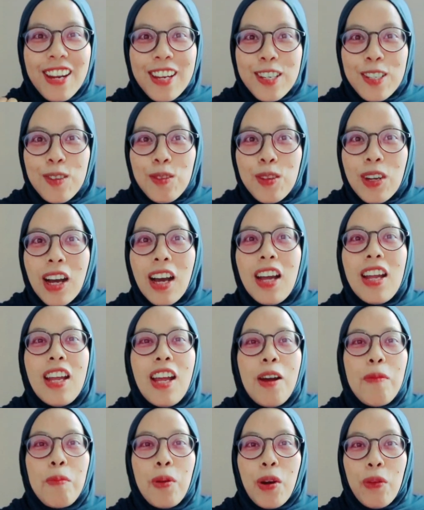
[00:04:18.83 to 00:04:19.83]
ada juga
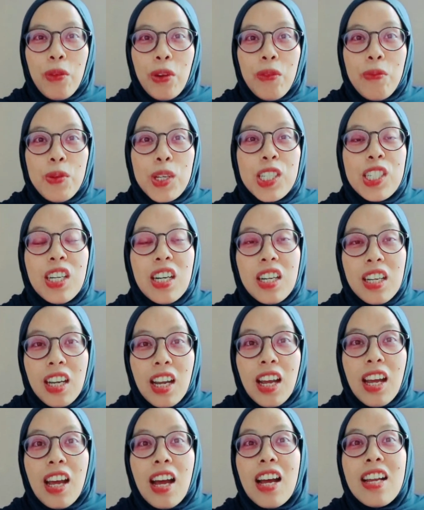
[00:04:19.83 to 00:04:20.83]
yang profil
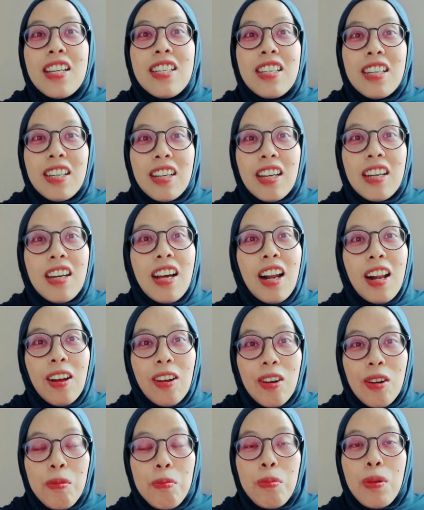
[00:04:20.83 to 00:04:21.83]
picture-nya anjingnya
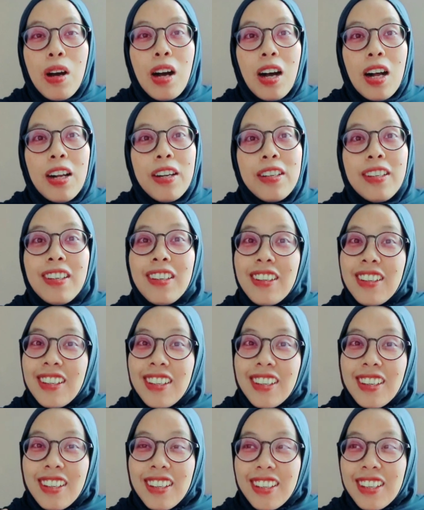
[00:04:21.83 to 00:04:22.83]
dalgom bahkan
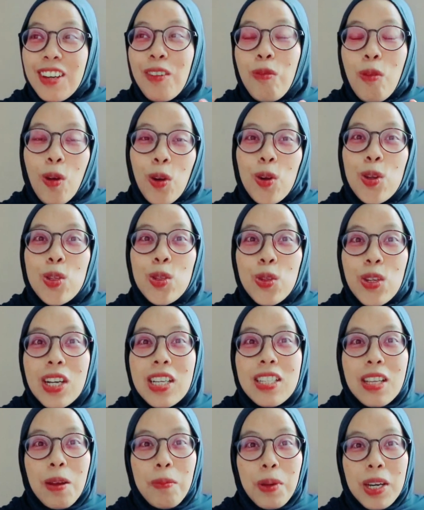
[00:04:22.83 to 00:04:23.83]
di follow
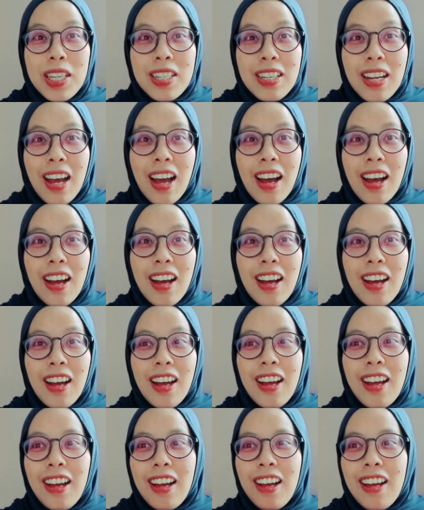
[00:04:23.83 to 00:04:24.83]
juga sama dia
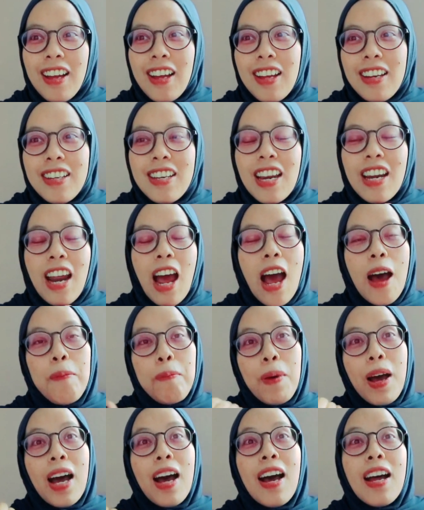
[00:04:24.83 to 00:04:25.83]
dan
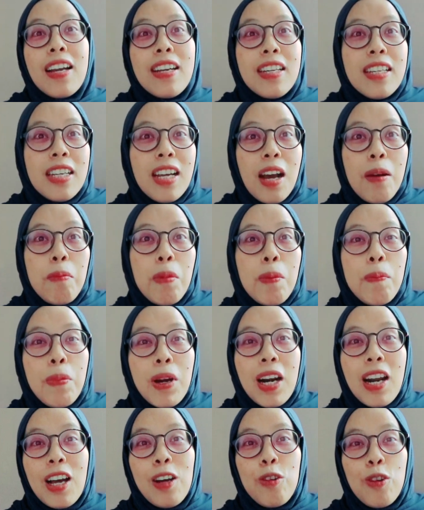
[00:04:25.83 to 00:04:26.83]
apakah dia
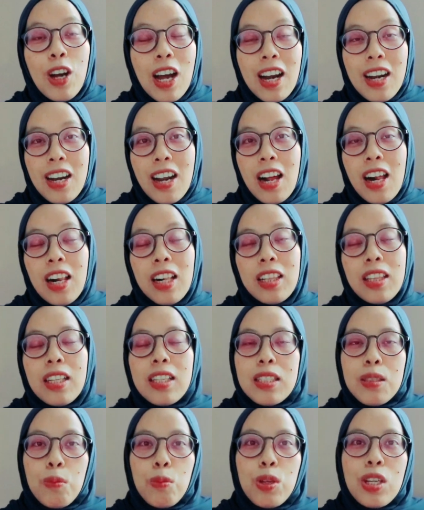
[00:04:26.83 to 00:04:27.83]
memperlakukan hal
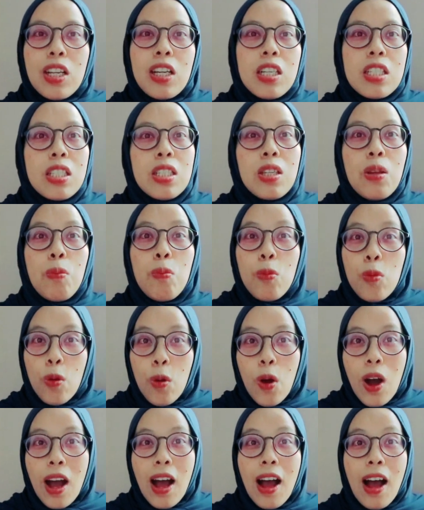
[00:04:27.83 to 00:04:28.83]
tersebut ke
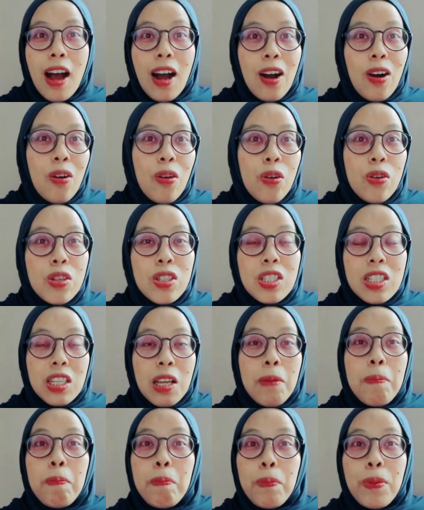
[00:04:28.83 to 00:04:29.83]
semua akun
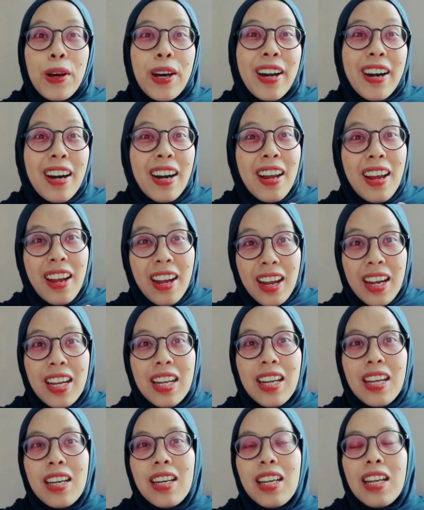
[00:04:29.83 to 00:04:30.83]
siper
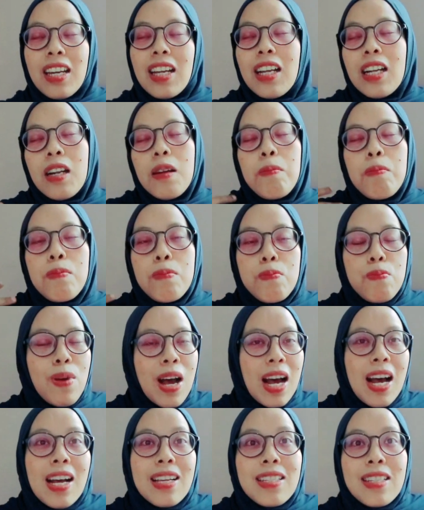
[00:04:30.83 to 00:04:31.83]
Hein ini kita
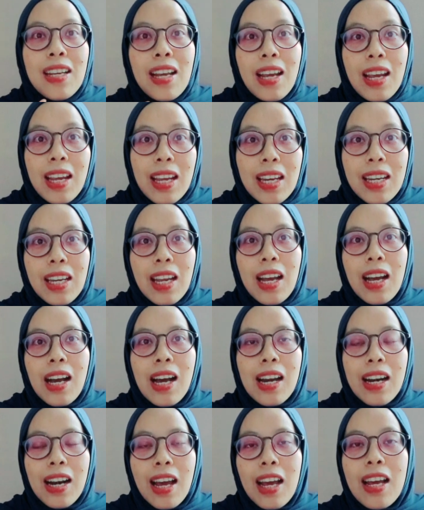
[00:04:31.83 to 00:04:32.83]
bahas Hein
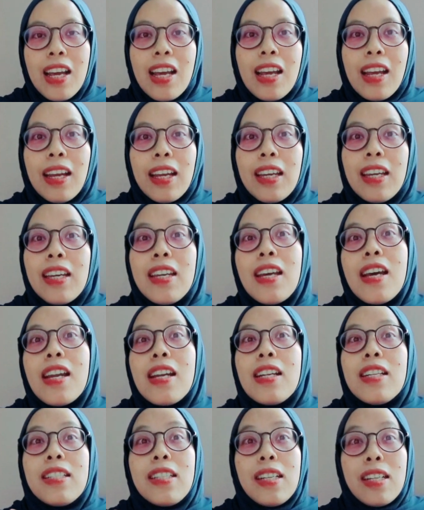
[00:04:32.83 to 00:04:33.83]
ya karena ini
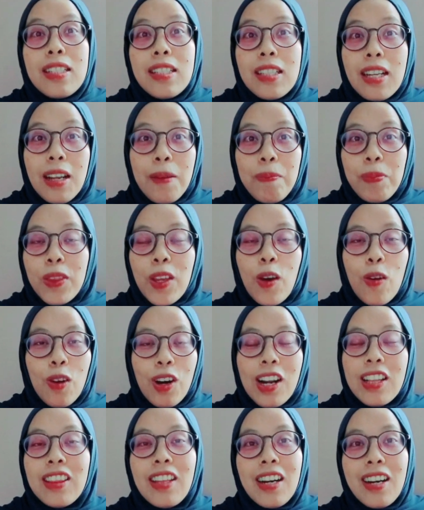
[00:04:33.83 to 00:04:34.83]
dari sisi
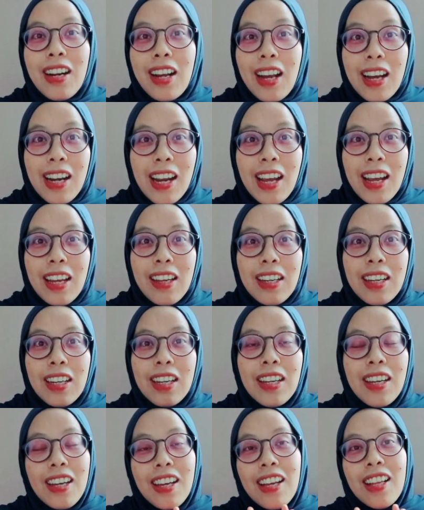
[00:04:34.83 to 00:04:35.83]
orang terdekat Hein
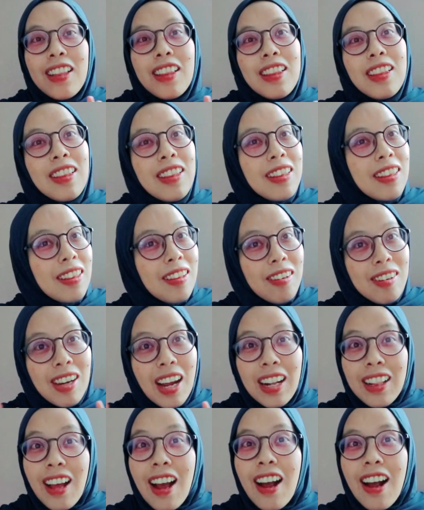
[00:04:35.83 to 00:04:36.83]

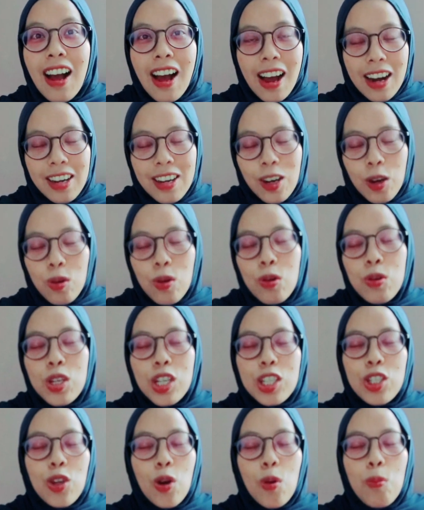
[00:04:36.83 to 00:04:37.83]
ternyata nggak ada gue
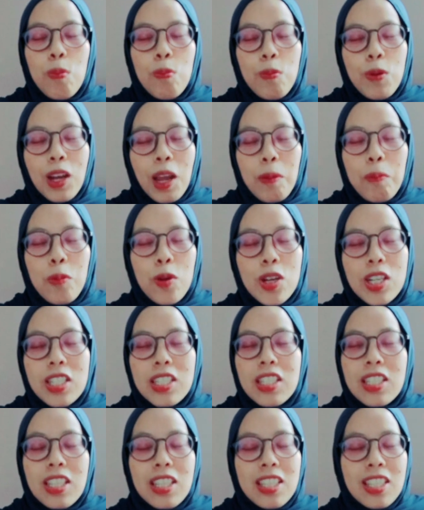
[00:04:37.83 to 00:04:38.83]
udah
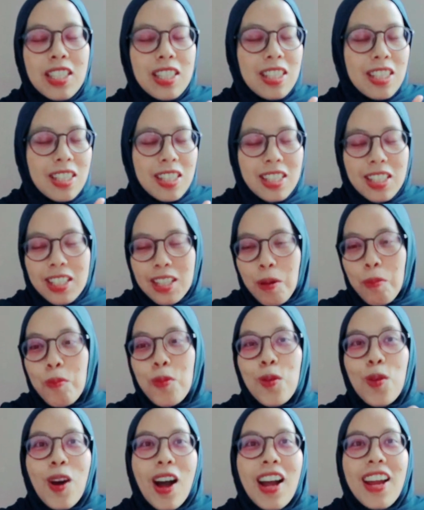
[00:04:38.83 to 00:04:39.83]
kepoin
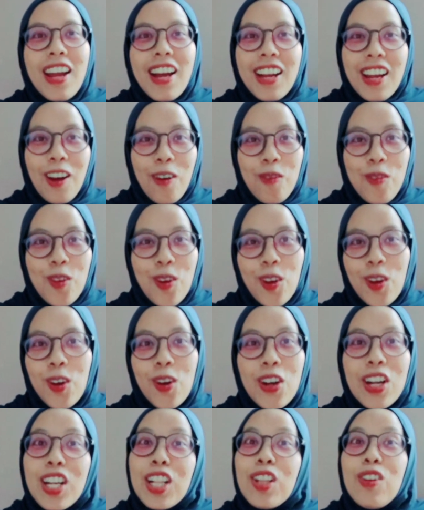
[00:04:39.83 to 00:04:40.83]
semua yang yang
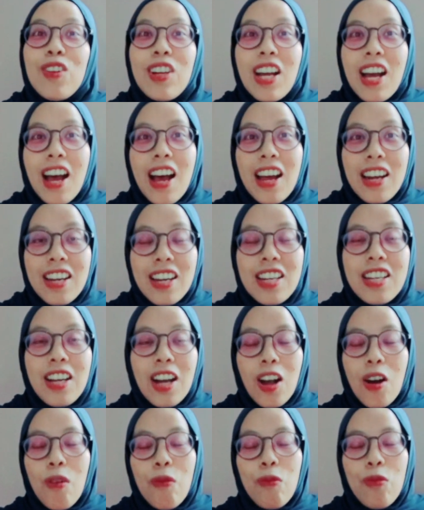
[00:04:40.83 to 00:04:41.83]
follow itu nggak ada
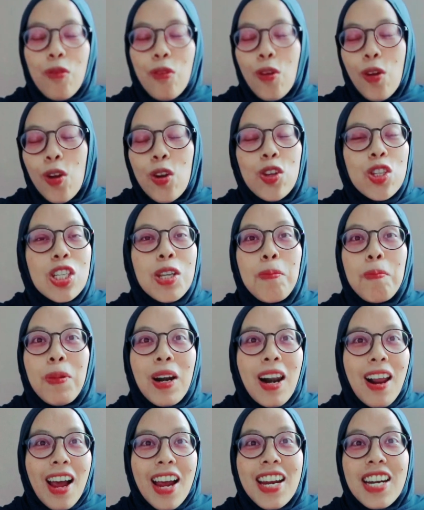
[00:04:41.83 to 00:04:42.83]
dia nge-follow
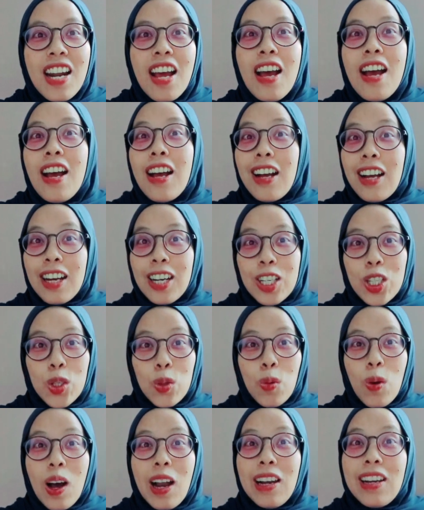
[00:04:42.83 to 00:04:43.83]
shipper lain
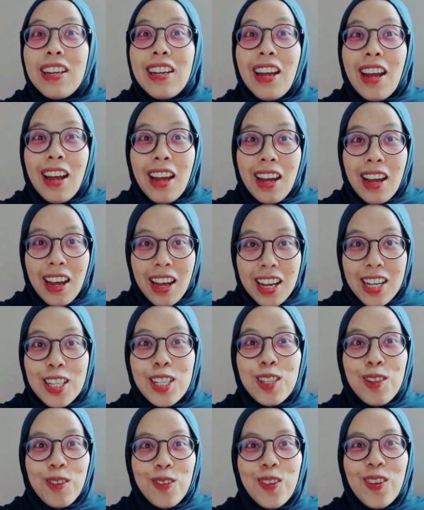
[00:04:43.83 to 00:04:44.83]
kecuali
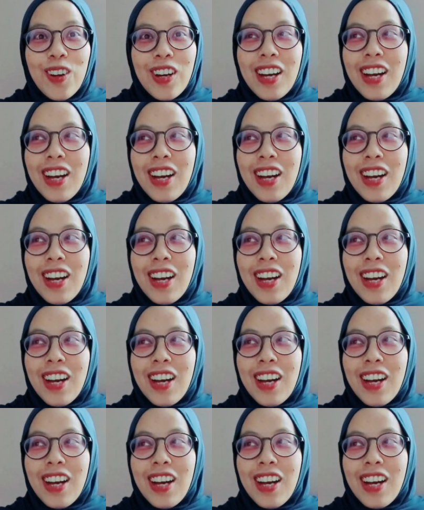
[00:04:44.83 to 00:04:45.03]
Heisu